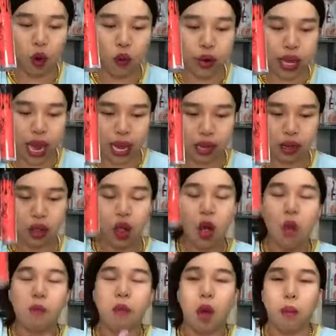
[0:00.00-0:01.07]
luôn quý vị
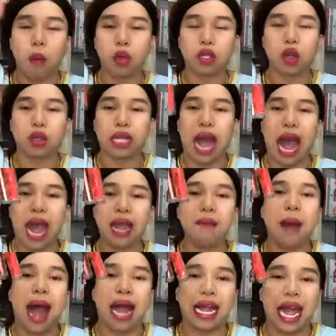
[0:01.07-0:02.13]
một bộ son thái
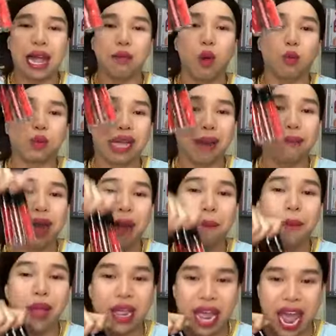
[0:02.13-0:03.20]
3 cây
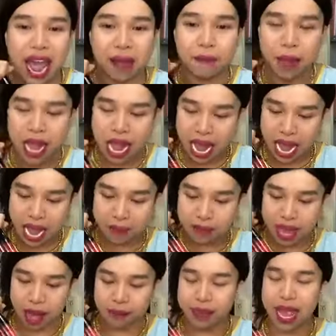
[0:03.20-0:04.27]
150 ngàn em
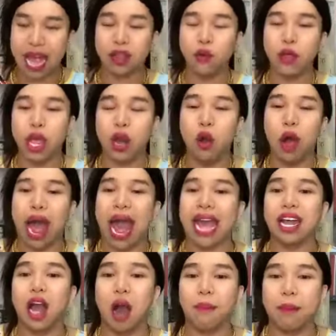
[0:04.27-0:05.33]
giảm giá chú vị luôn ai
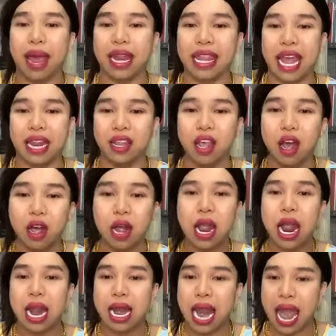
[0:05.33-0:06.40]
comment nhanh nhất
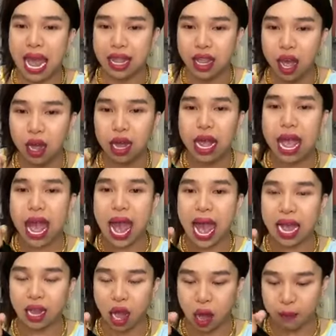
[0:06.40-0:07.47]
lẹ nhất
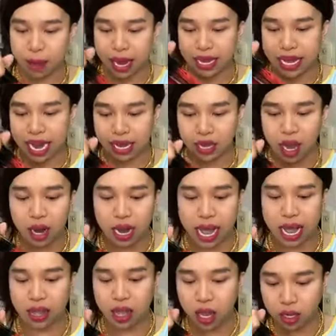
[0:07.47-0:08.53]
ai comment nhanh nhất
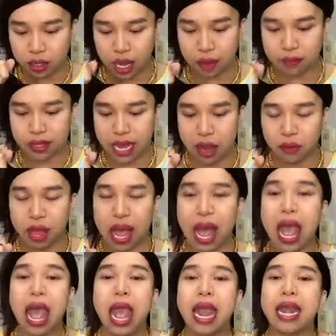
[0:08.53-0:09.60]
lẹ nhất thì em sale nha
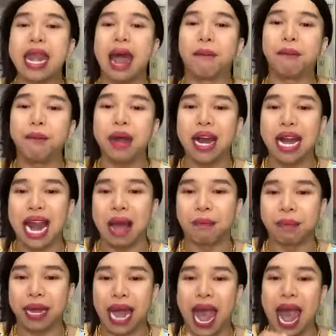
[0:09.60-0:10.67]

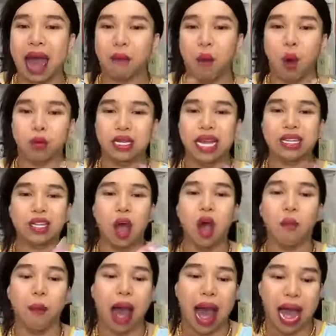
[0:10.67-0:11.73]
55k một set
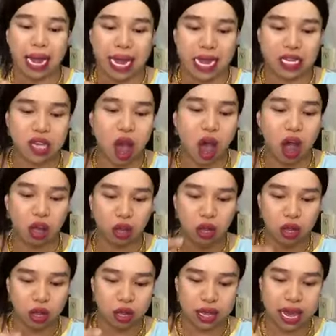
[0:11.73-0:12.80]
son 3 cây son
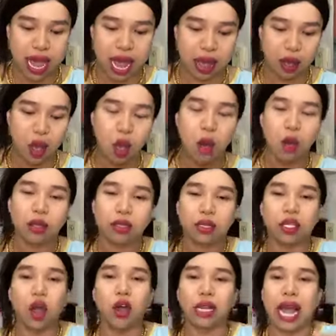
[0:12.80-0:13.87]
nha
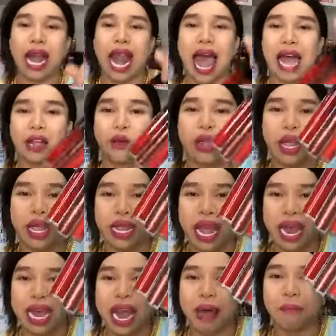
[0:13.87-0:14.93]
son Thái Lan quý vị
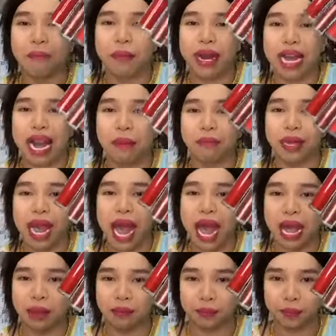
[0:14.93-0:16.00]
nha
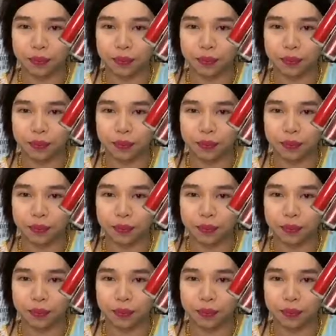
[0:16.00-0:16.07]
55k